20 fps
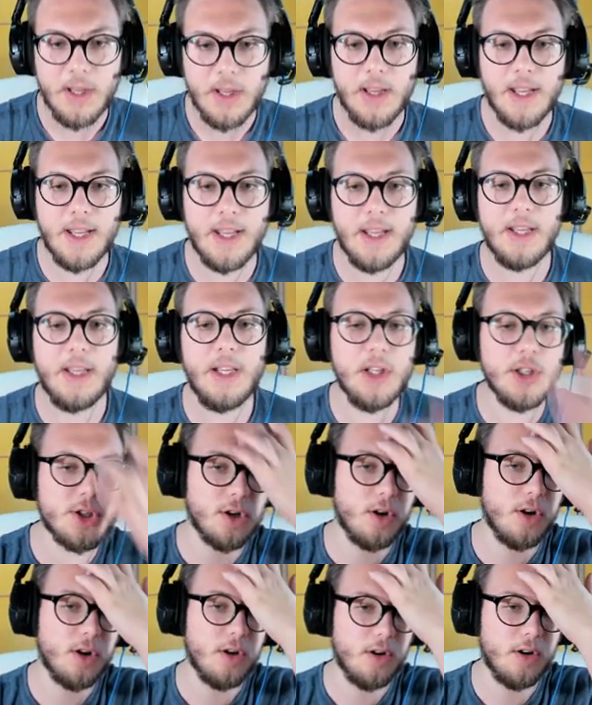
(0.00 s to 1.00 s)
e
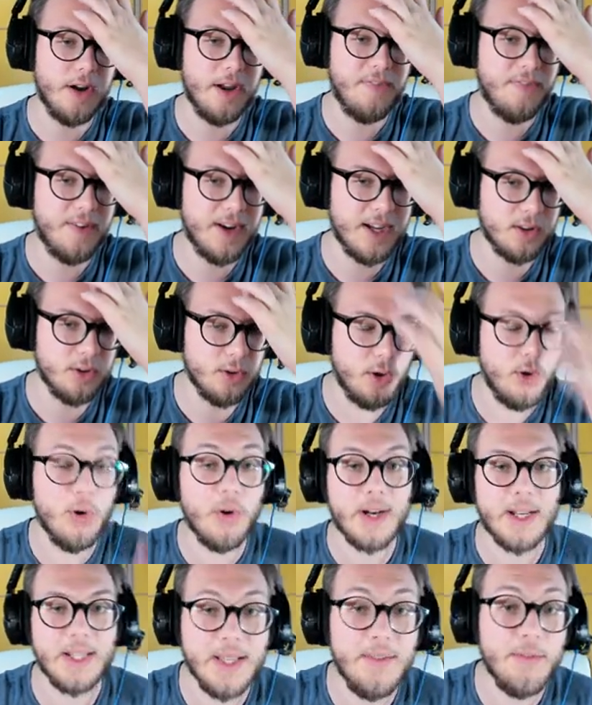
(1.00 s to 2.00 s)
il gioco è fatto.
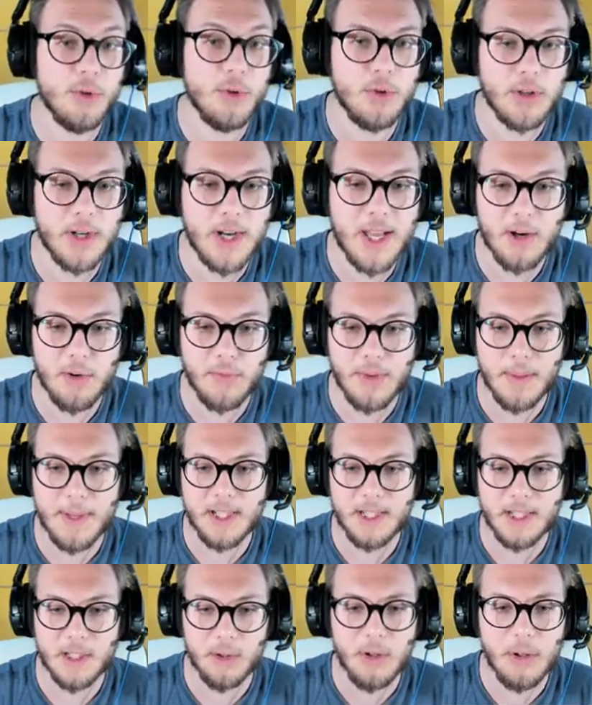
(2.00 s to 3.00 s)
Ora devo tornare
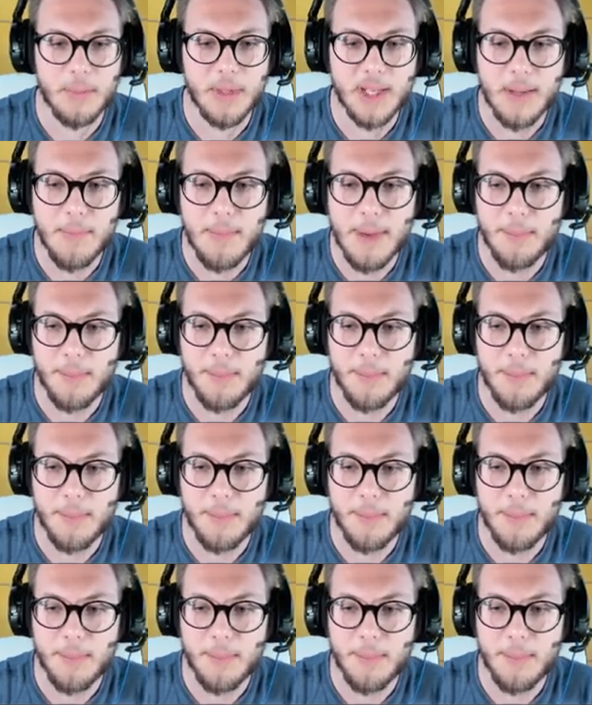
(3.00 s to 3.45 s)
ovviamente a dormire,